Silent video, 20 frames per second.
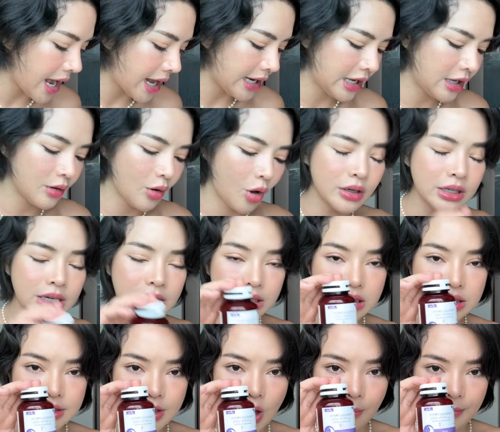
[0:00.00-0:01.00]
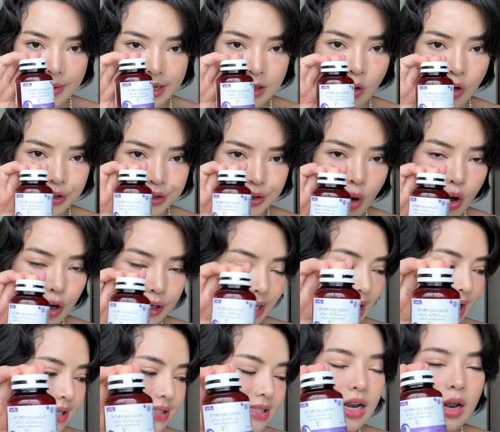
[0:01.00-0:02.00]
อันนี้เนาะหนึ่งถึงสองเม็ดก่อนนอนนะ
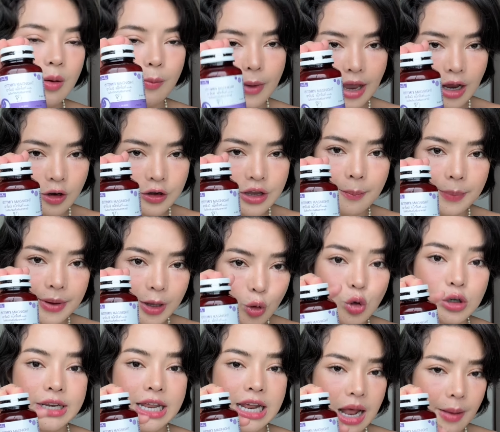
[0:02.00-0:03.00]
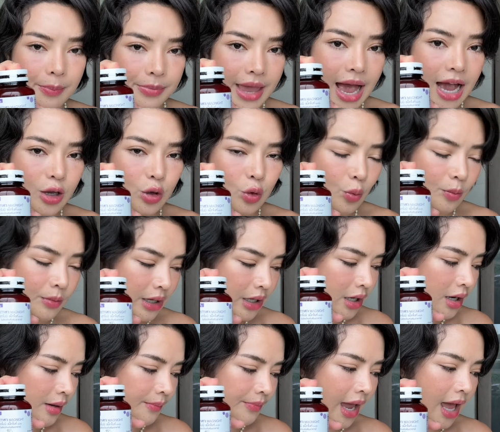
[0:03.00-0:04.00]
คะสลังแมงก็ยังเป็นคนที่หลับยากอยู่เหมือน
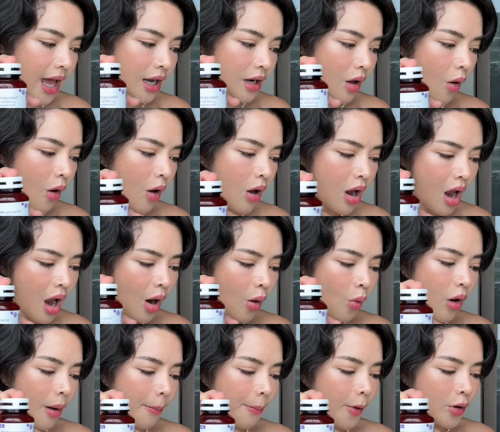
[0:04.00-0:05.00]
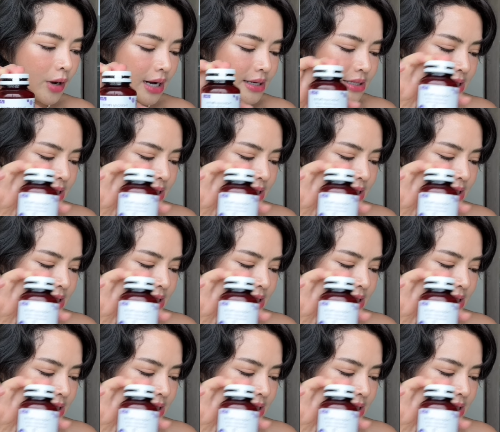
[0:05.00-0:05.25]
เดิมนะคะ แล้วก็หัวโปรดัก